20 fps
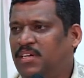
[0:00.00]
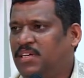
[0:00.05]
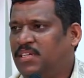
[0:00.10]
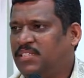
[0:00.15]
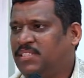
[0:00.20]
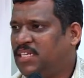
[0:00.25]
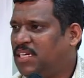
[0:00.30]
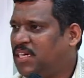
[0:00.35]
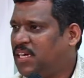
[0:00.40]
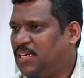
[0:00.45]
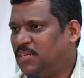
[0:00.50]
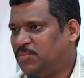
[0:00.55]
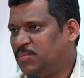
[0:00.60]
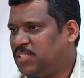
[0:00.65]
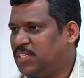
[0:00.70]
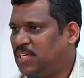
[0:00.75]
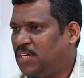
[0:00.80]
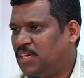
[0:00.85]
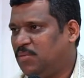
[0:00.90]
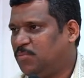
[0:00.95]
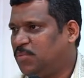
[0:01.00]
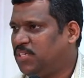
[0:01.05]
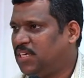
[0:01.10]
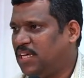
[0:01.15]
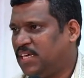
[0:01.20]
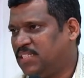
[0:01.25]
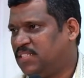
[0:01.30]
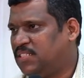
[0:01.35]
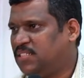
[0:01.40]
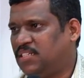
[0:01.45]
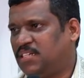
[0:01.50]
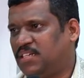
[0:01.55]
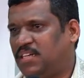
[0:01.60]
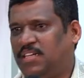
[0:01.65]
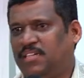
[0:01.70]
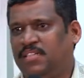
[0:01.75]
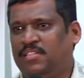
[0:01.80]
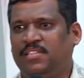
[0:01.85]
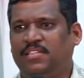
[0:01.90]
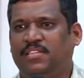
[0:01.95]
செக் எண்ணெய் மிஷின்லாம் போட்டு
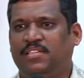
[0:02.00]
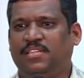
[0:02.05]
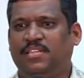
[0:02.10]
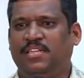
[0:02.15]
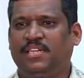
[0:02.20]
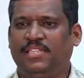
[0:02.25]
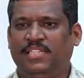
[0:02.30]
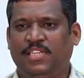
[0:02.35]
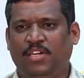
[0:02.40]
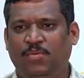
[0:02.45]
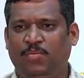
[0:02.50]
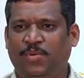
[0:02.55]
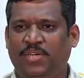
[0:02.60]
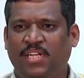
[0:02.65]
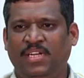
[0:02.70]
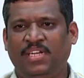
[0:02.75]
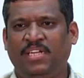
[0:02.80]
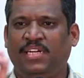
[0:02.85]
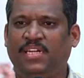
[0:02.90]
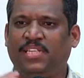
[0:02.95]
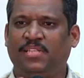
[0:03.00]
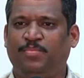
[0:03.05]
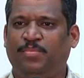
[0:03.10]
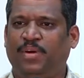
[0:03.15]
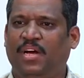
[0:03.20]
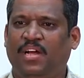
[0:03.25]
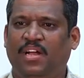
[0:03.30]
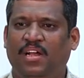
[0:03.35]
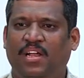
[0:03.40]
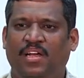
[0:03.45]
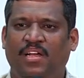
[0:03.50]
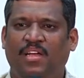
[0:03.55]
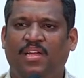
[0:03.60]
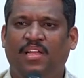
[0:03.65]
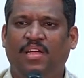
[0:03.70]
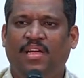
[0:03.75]
அரைச்சிட்ருக்கிறாரு நீங்கள் தேவைப்பட்டால் நீங்கள் அதை பார்க்கலாம்